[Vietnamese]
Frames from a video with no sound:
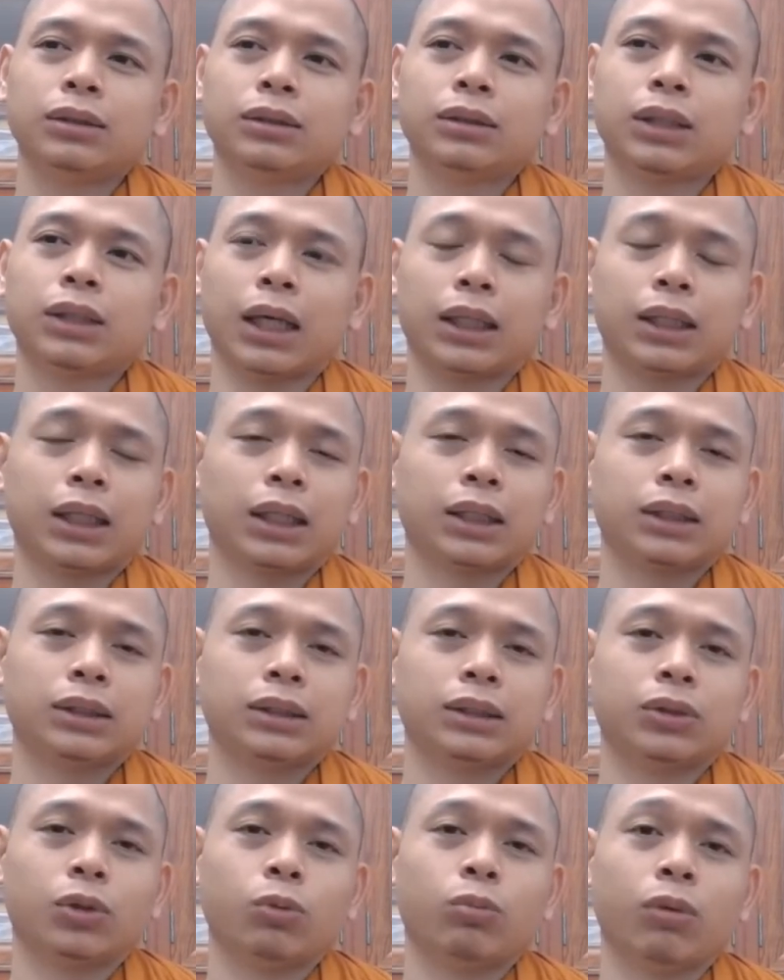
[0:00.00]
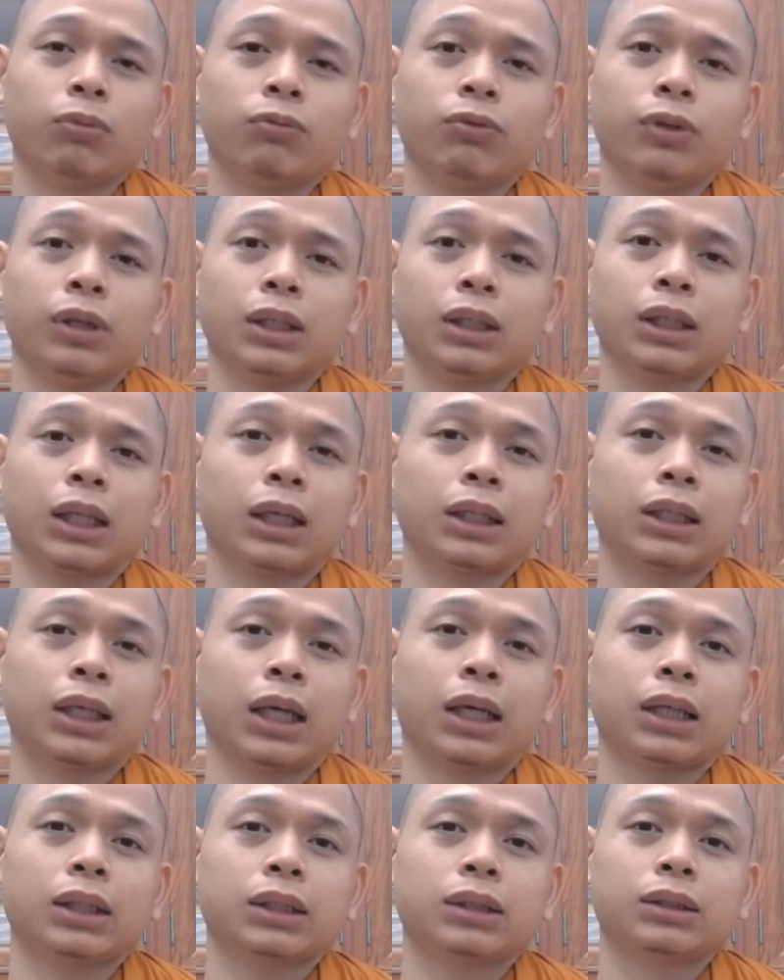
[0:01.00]
khả năng của một vị trên đẳng
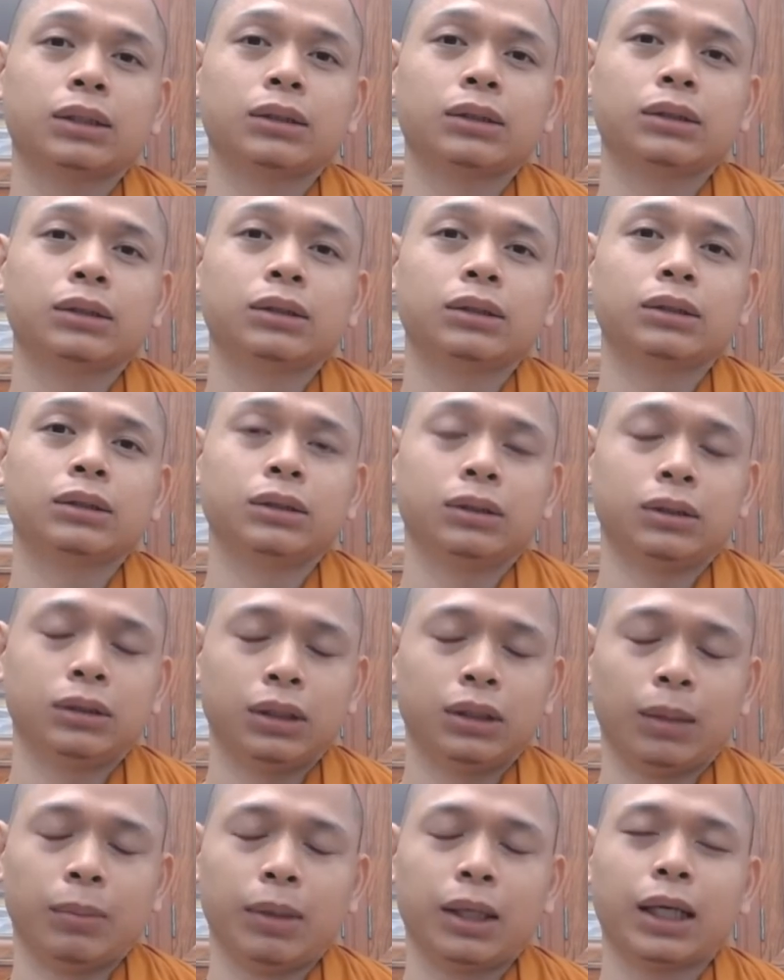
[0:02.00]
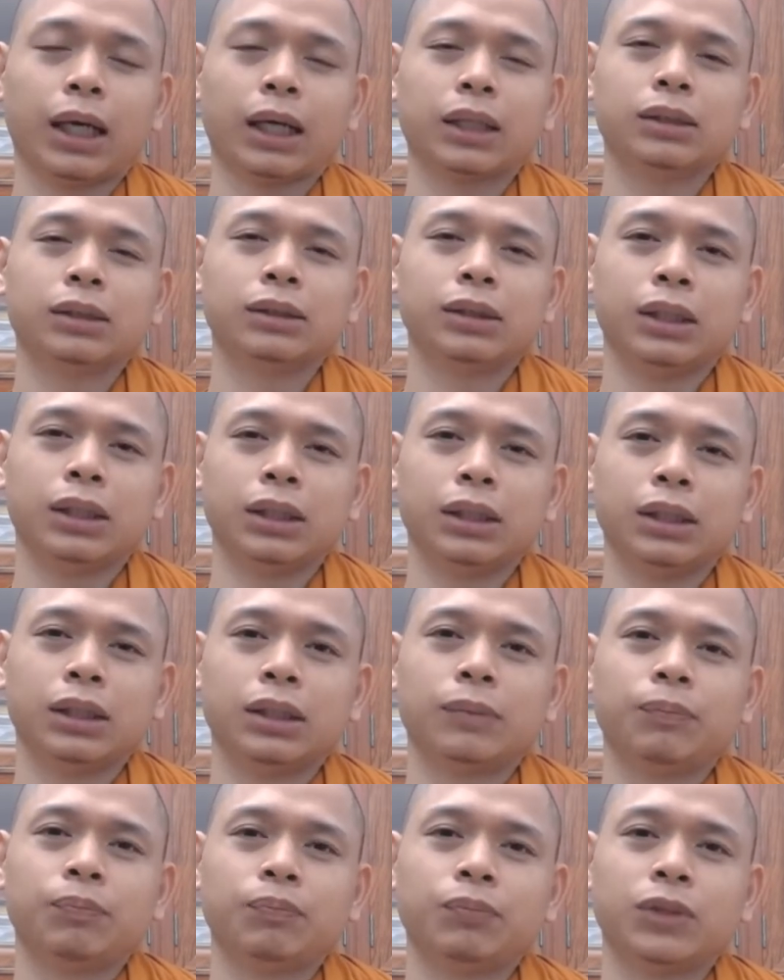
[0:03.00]
giác là bất khả tư nghị
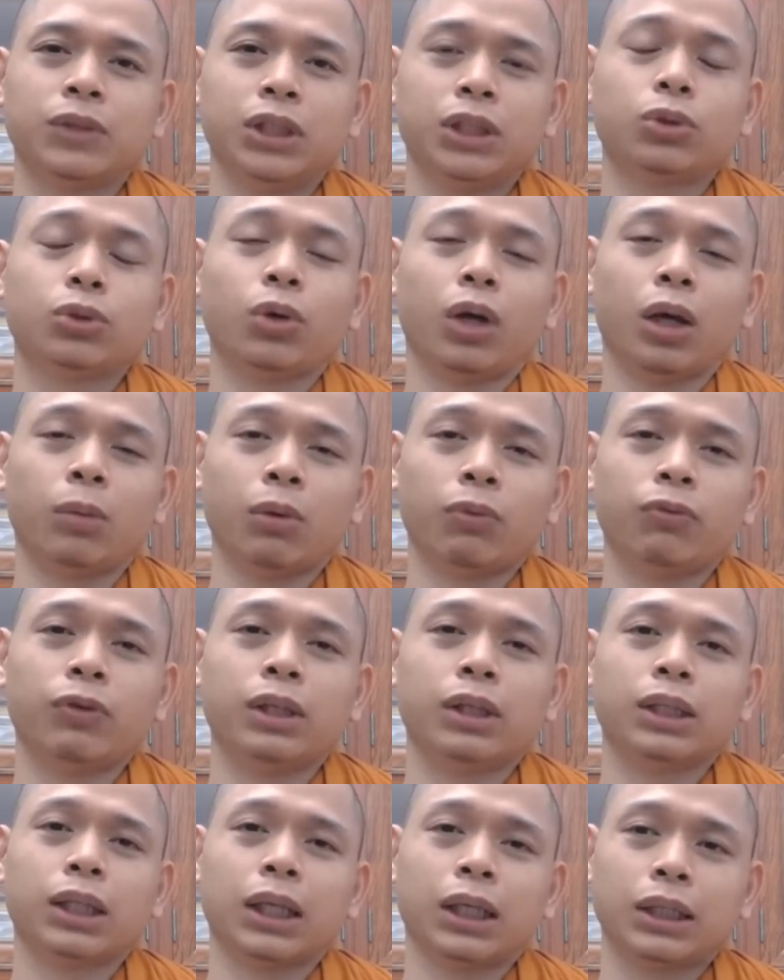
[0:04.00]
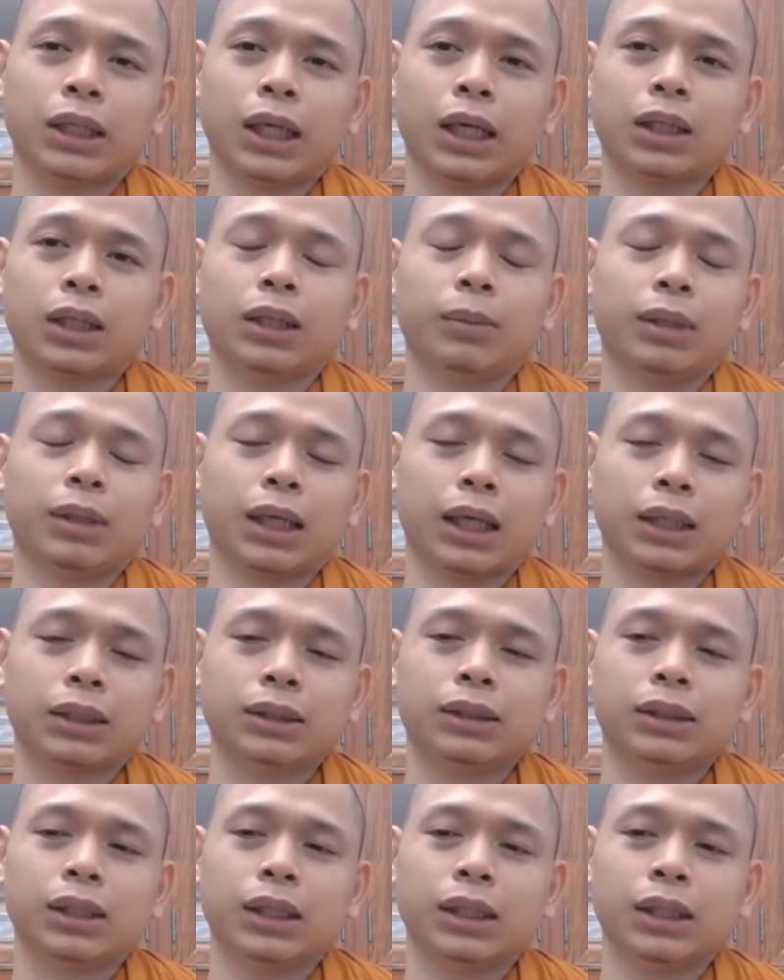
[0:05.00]
trí tuệ một vị trên đẳng giác là bất khả
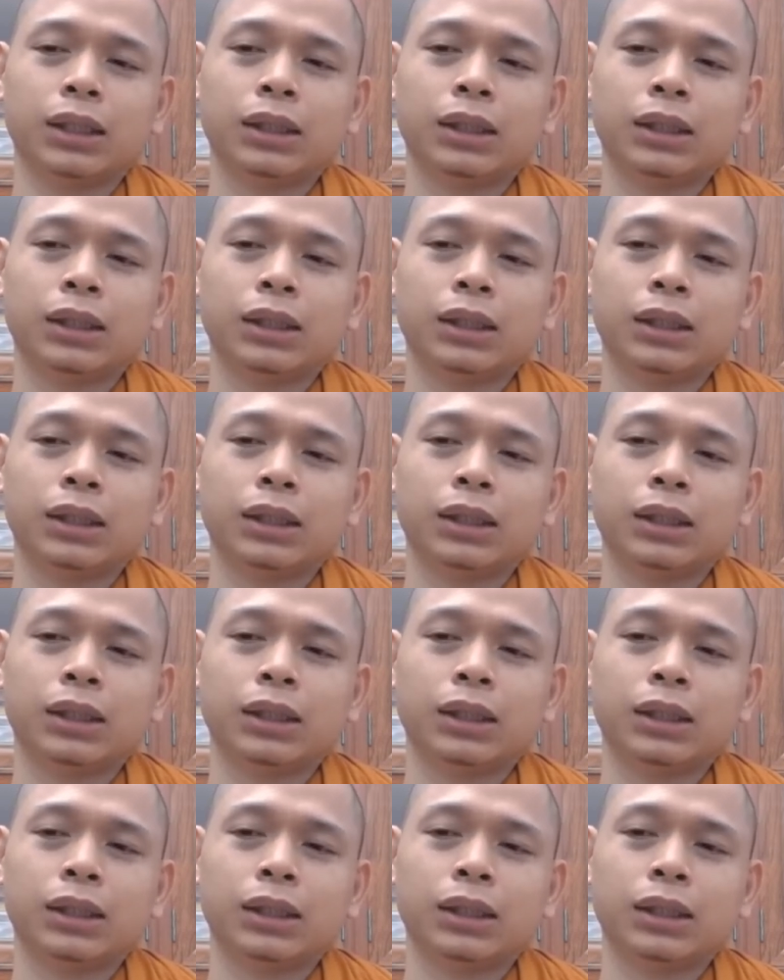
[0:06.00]
tư nghị